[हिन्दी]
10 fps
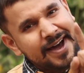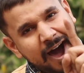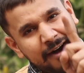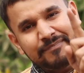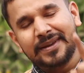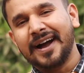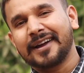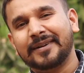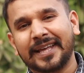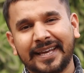आप भी
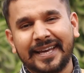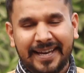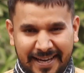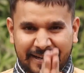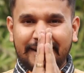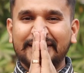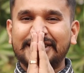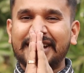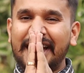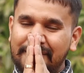आगे बढ़ेंगे
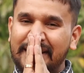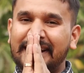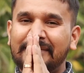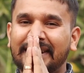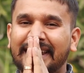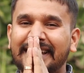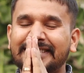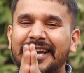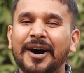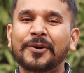नमस्कार मैं कमल
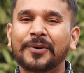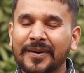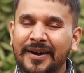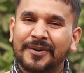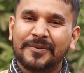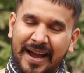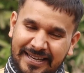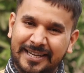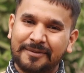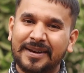नारायण साहू
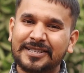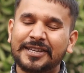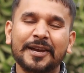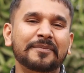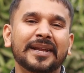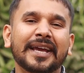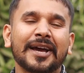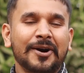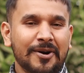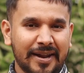वाईटीएम का सीएमडी
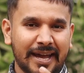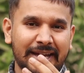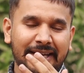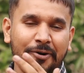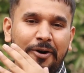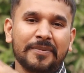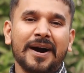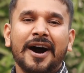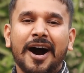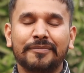और आई होप
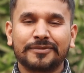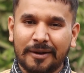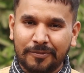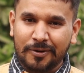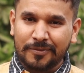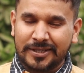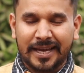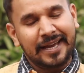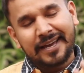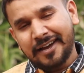आप सब लोग
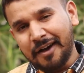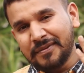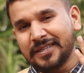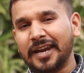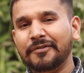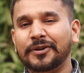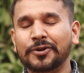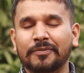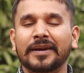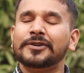मुझे काफ़ी सारे
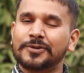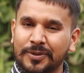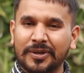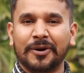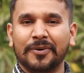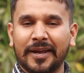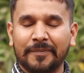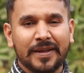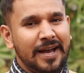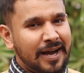वीडियो में सुने
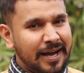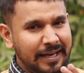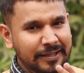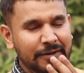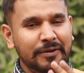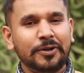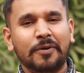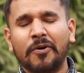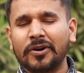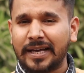होंगे अगर ये
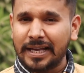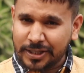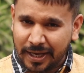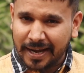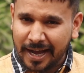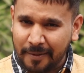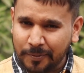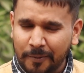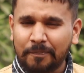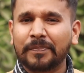वीडियो बहुत अच्छा लगा
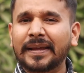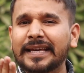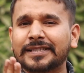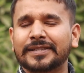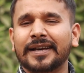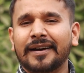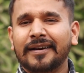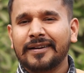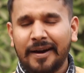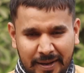आपको प्लीज़
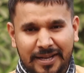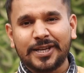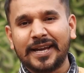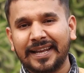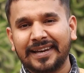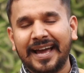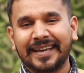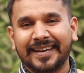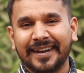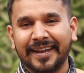हमारा चैनल
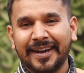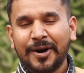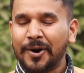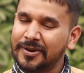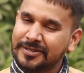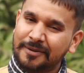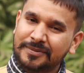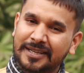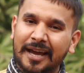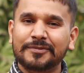लाइक करें और
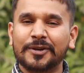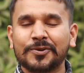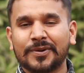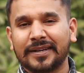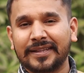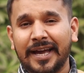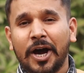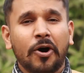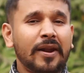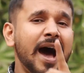सब्सक्राइब जरूर कर दें
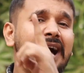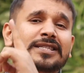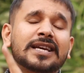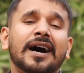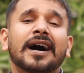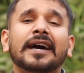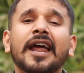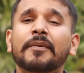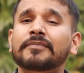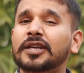और आज
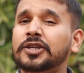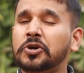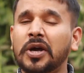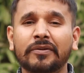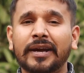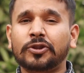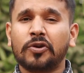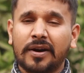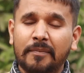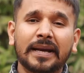अगर आप हमसे जुड़े हुए
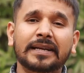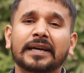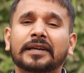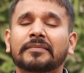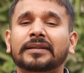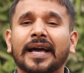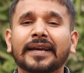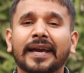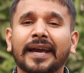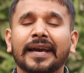तो कमेंट करके बताइए